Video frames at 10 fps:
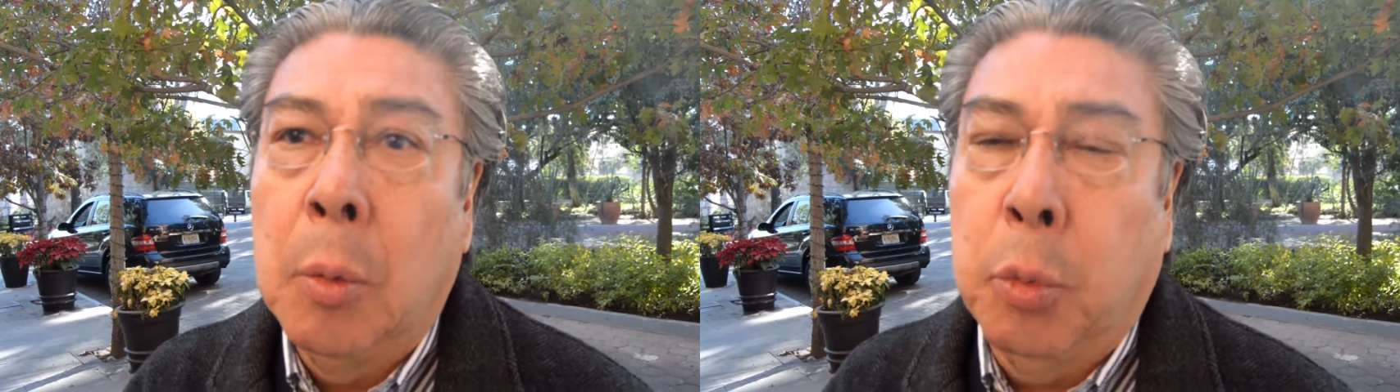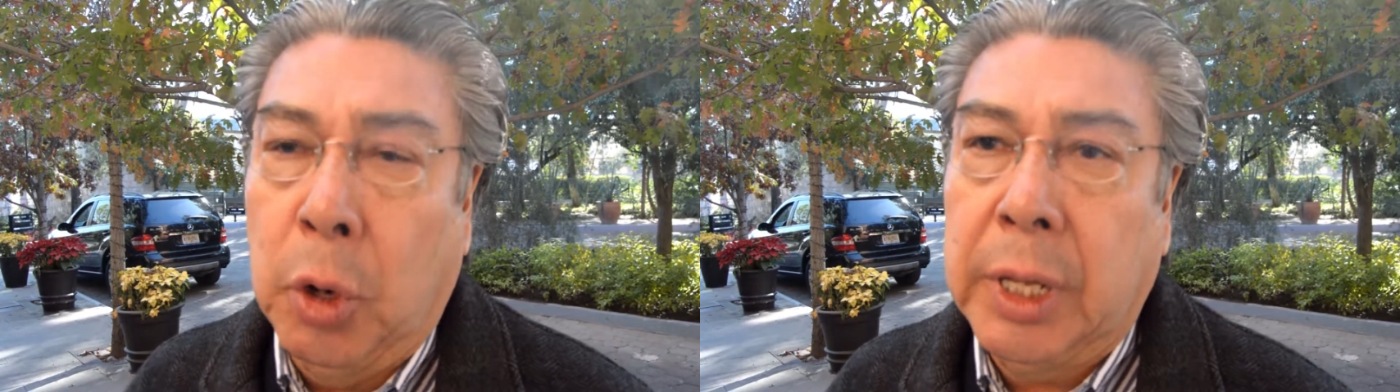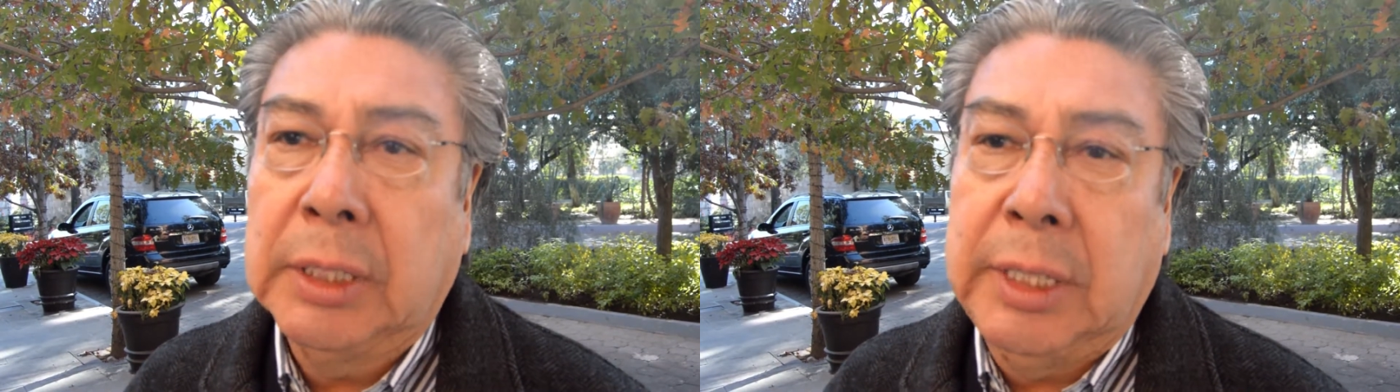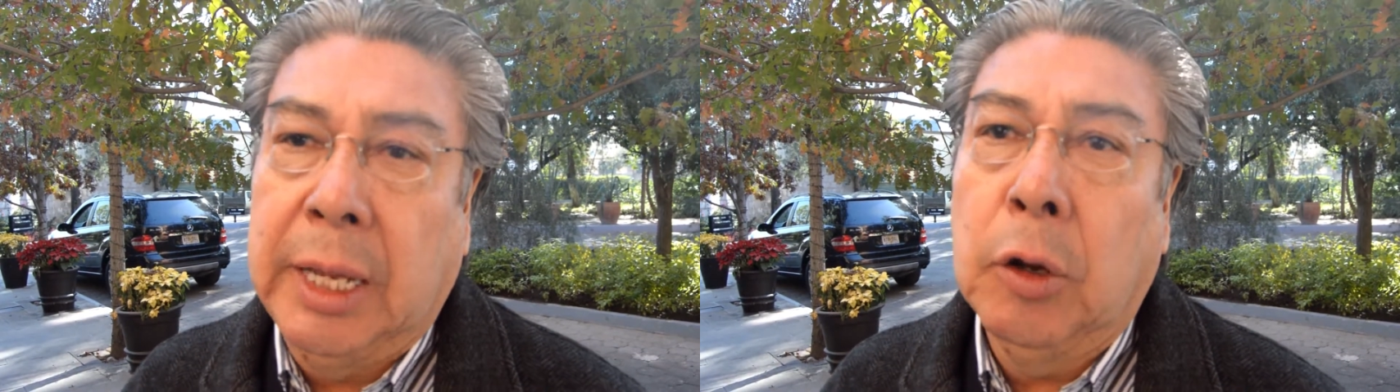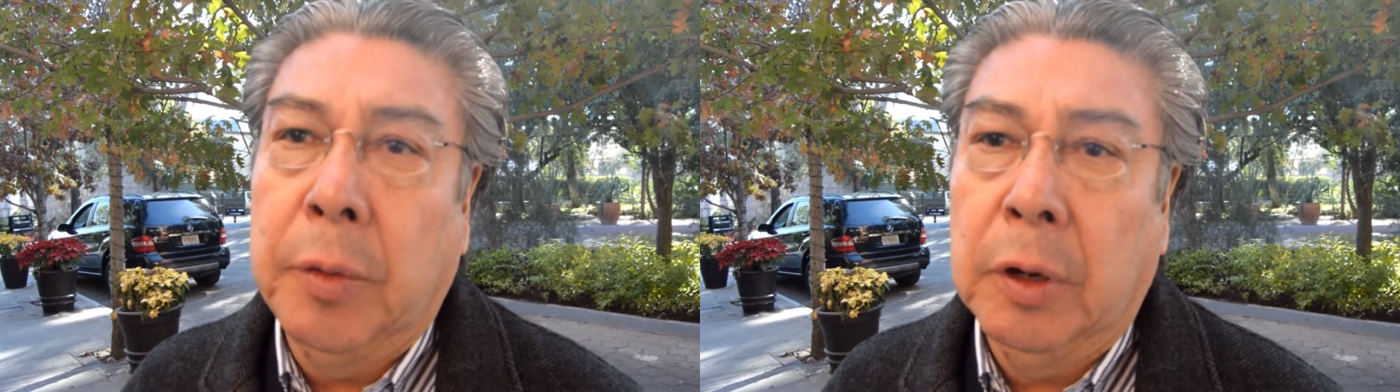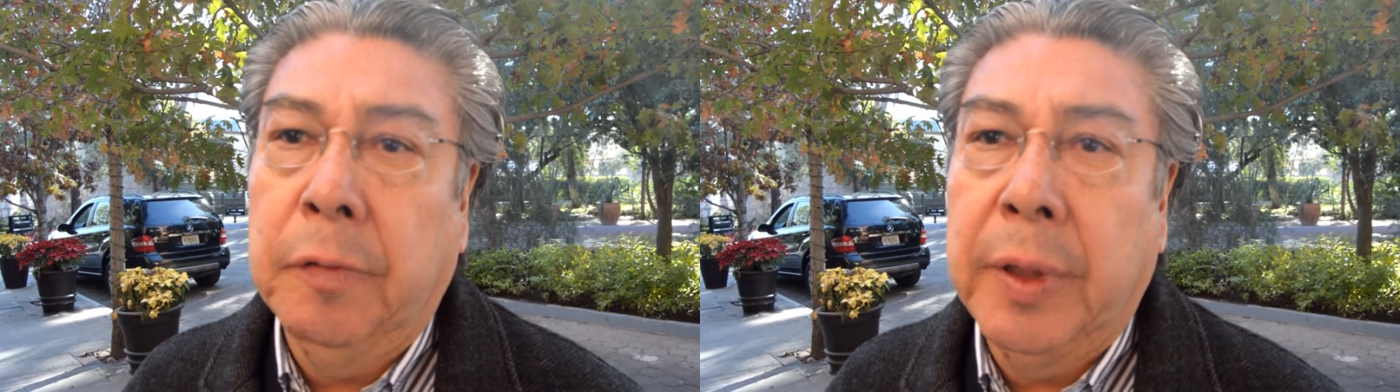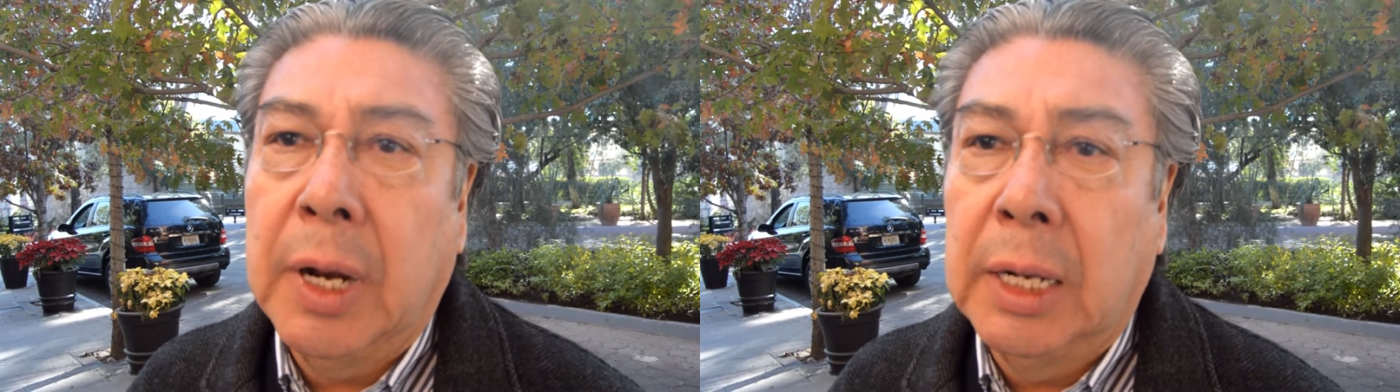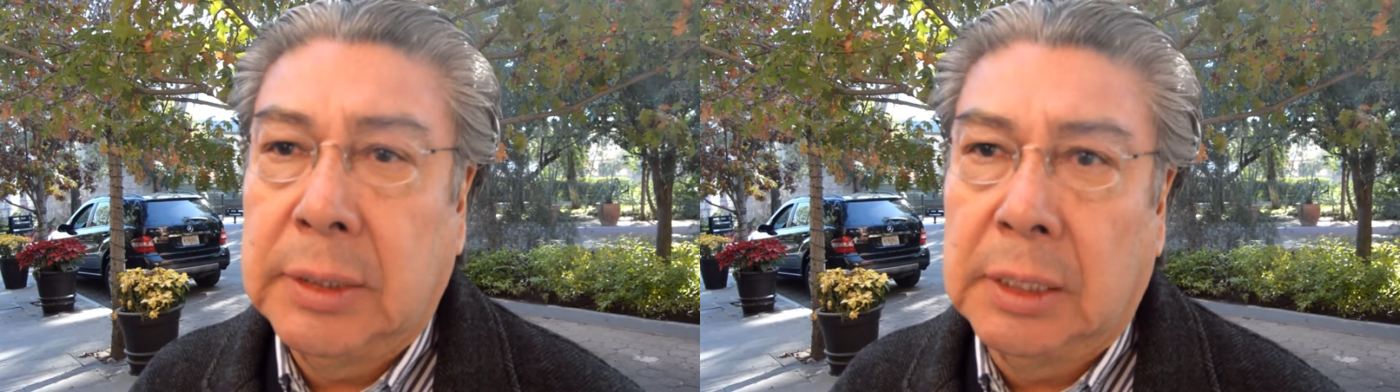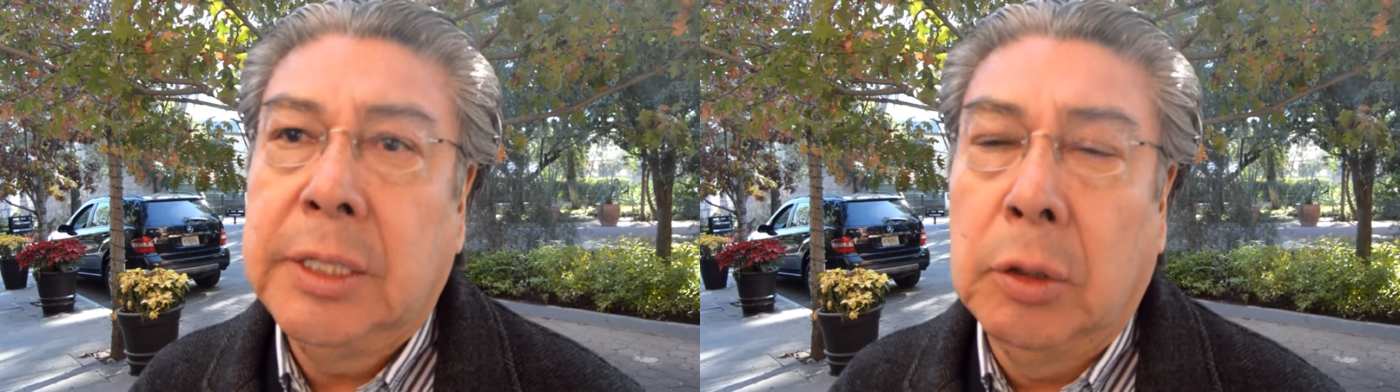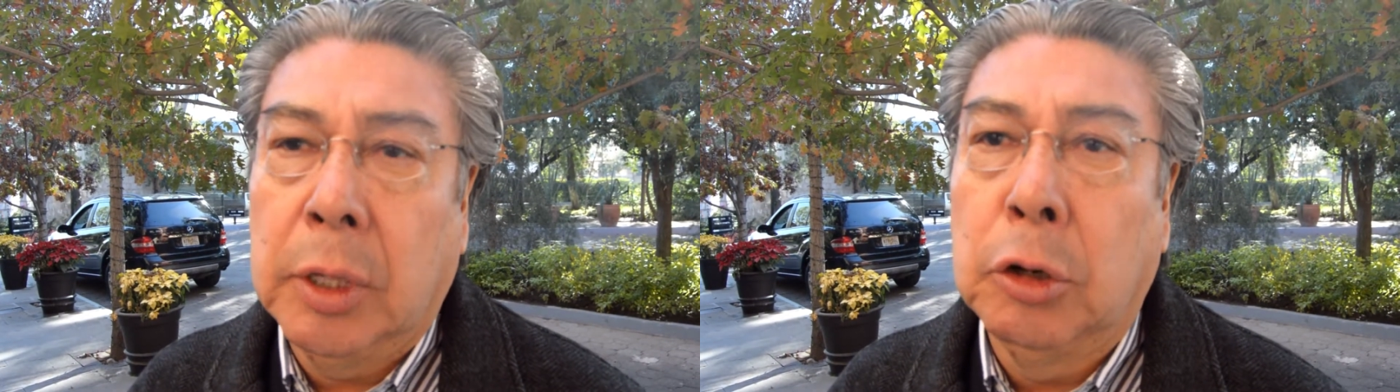Porque si el gobierno federal está
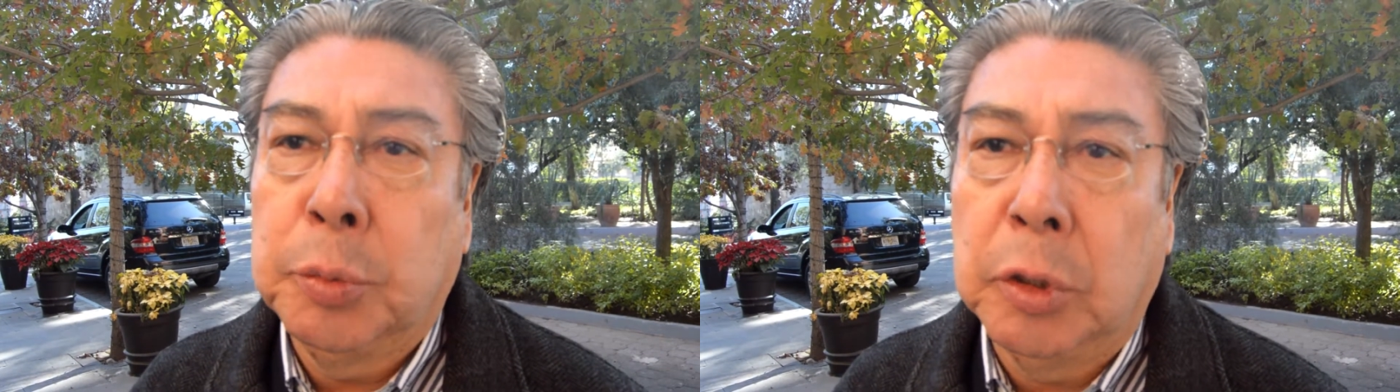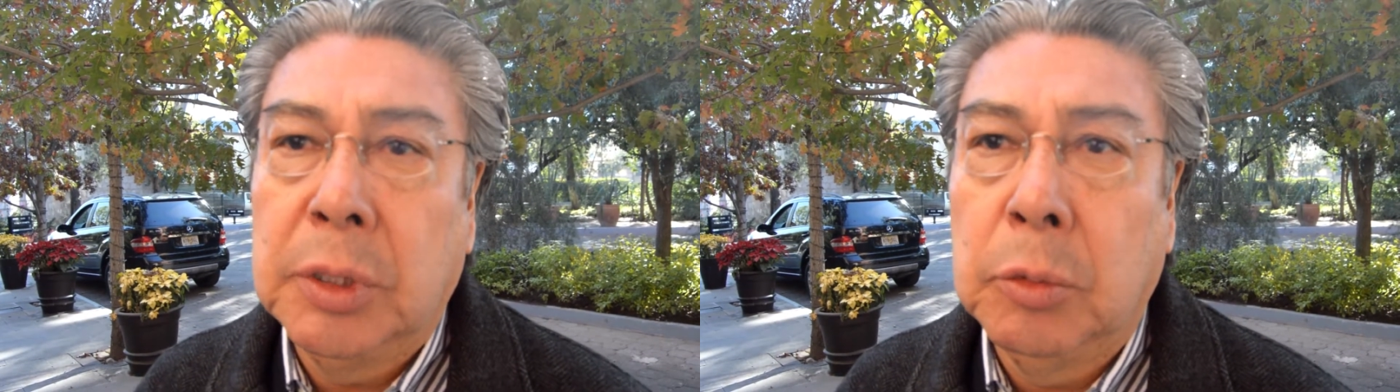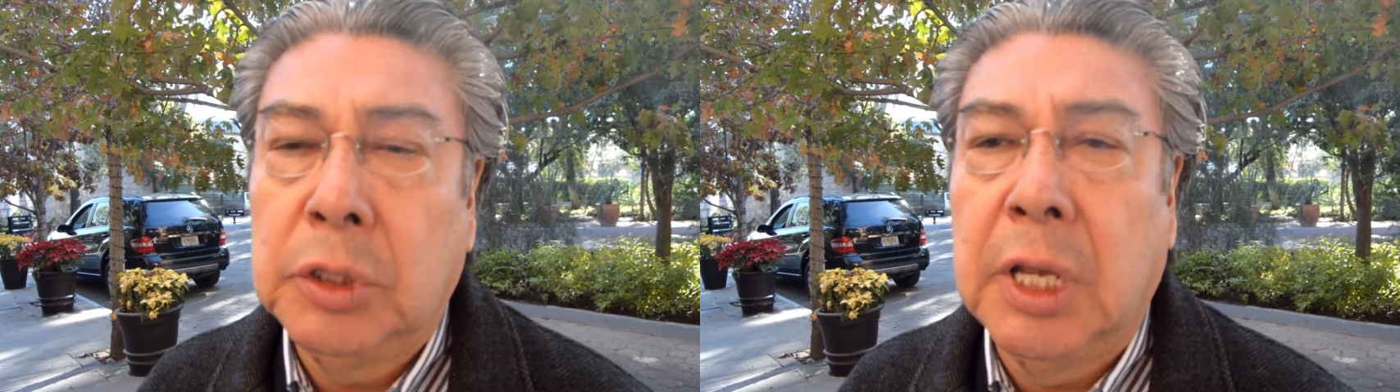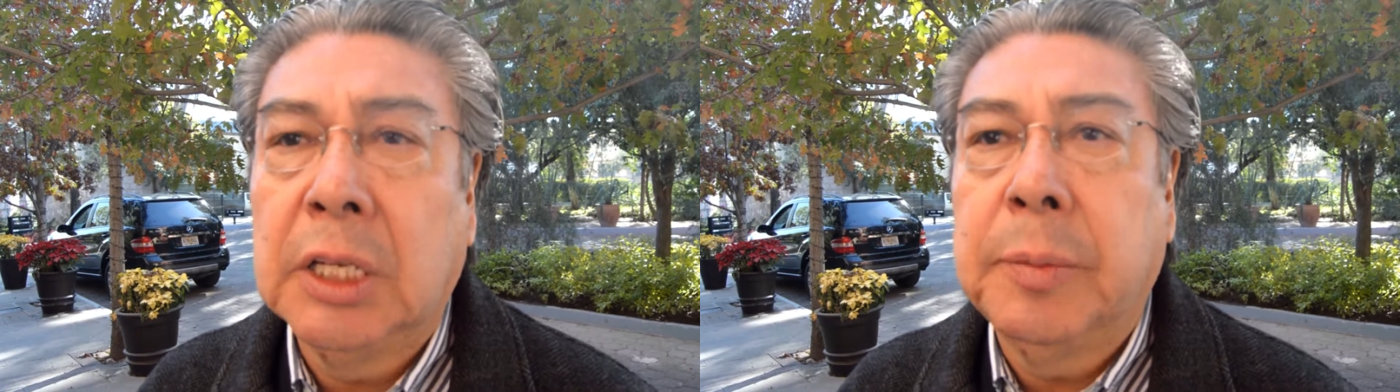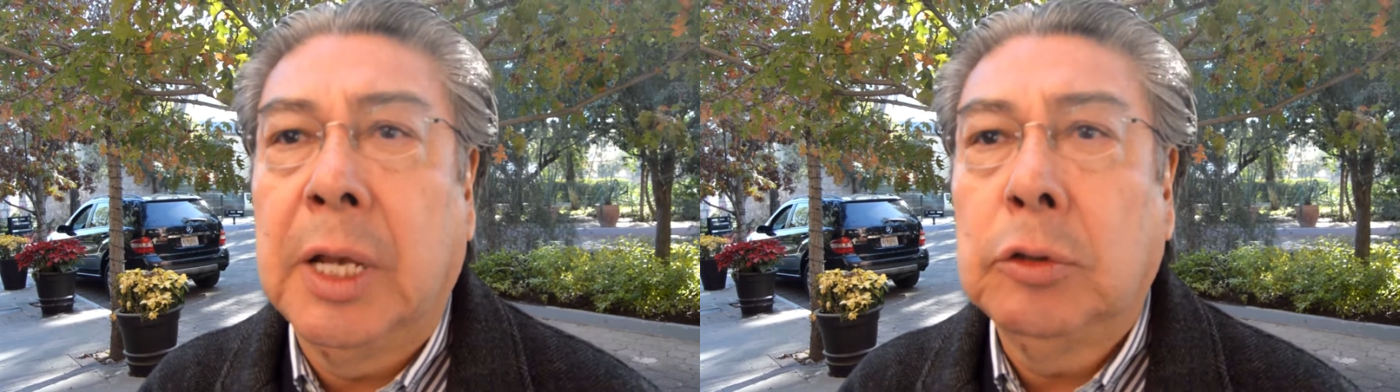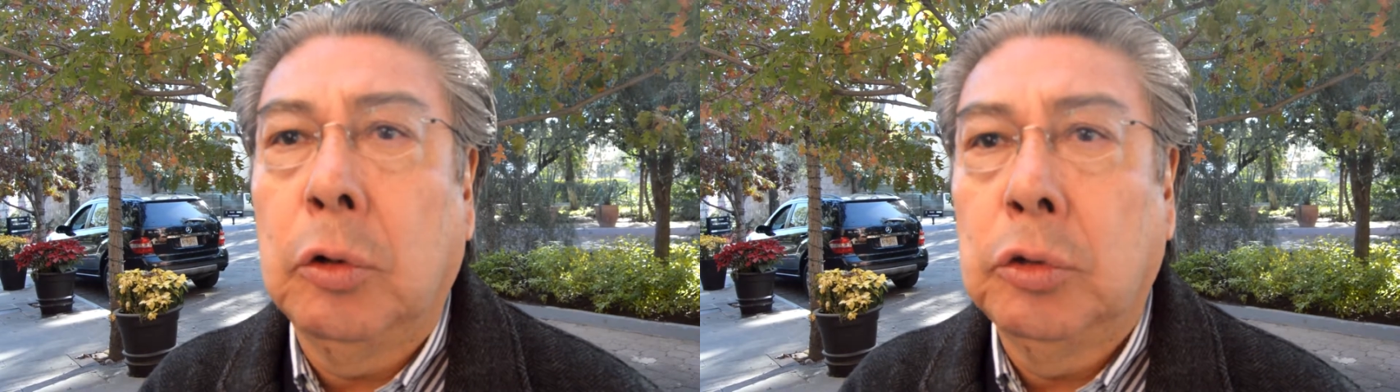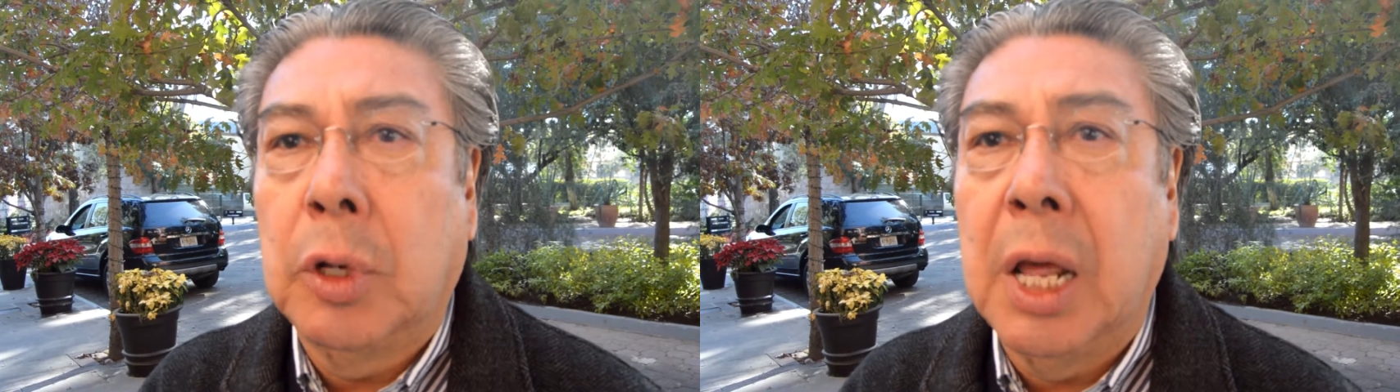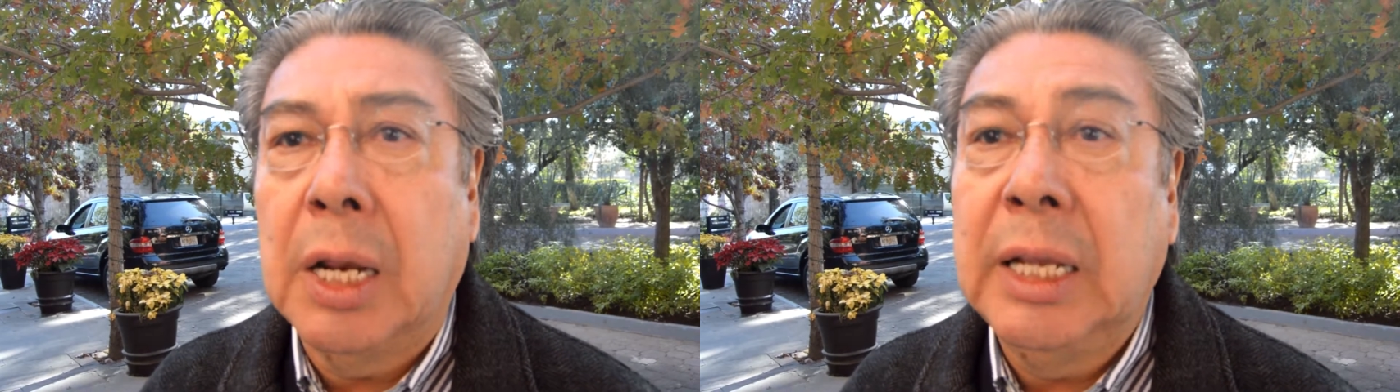diciendo que en los próximos días va a solucionar